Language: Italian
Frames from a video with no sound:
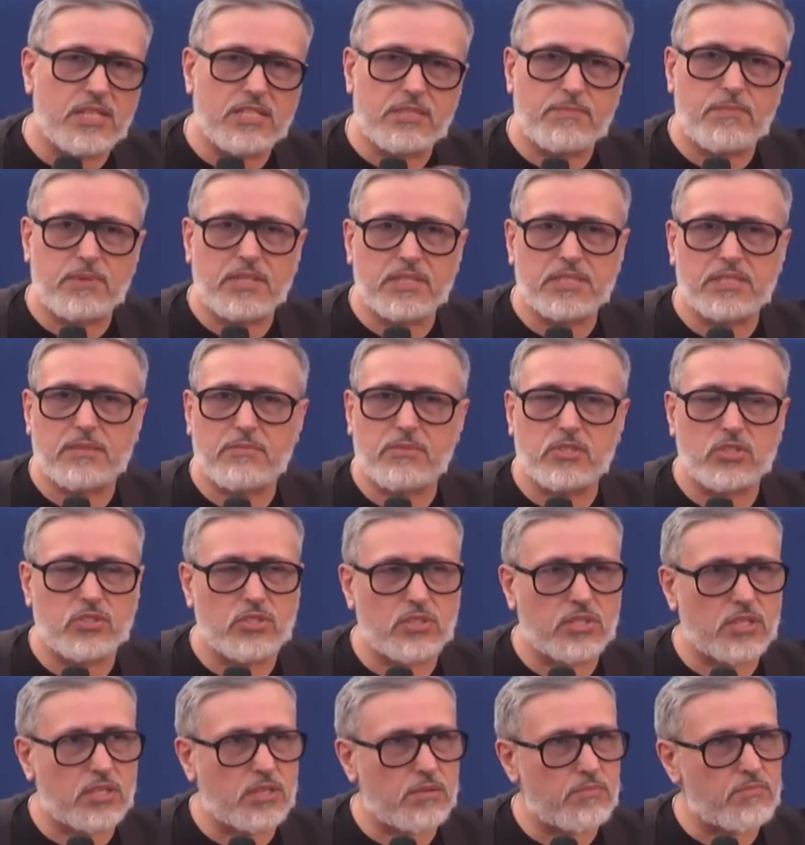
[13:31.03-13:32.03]
l'esperienza
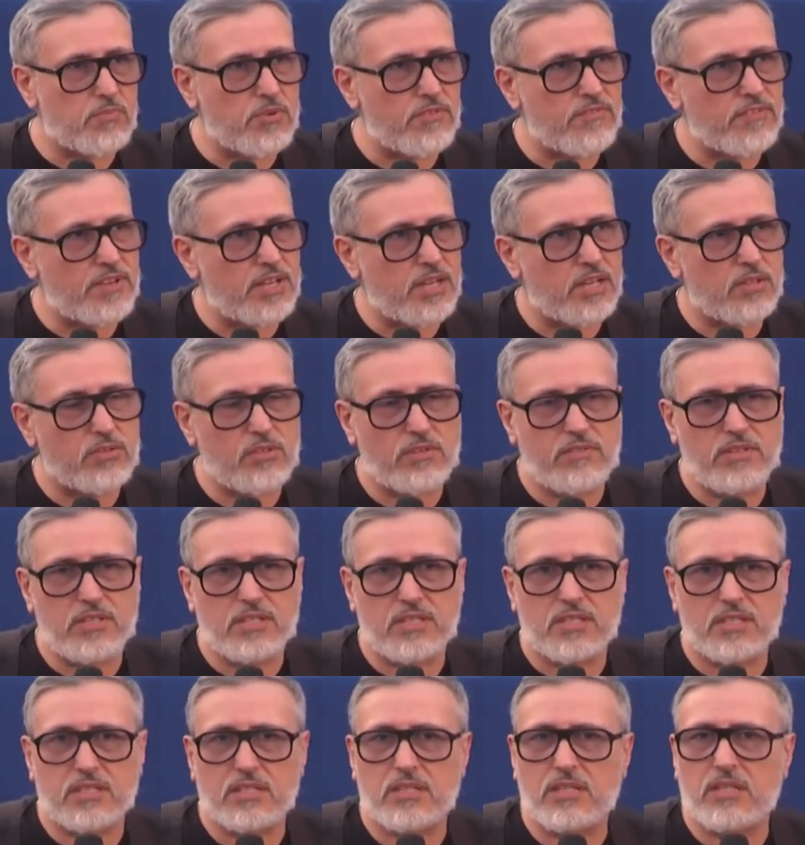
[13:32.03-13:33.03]
peggiore che puoi fare nella tua
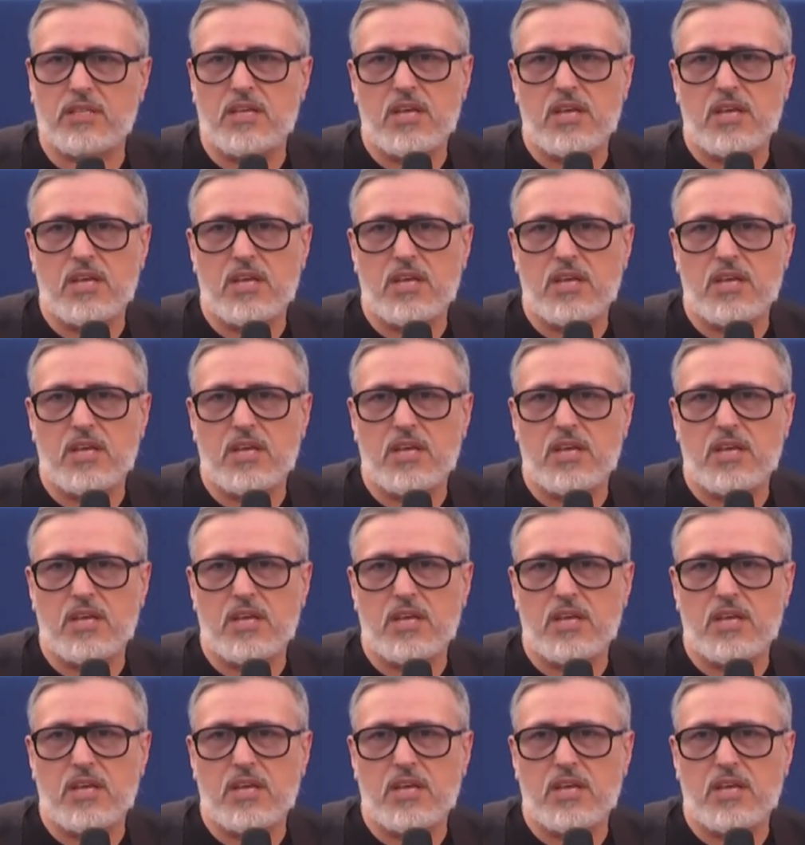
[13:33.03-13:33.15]
vita,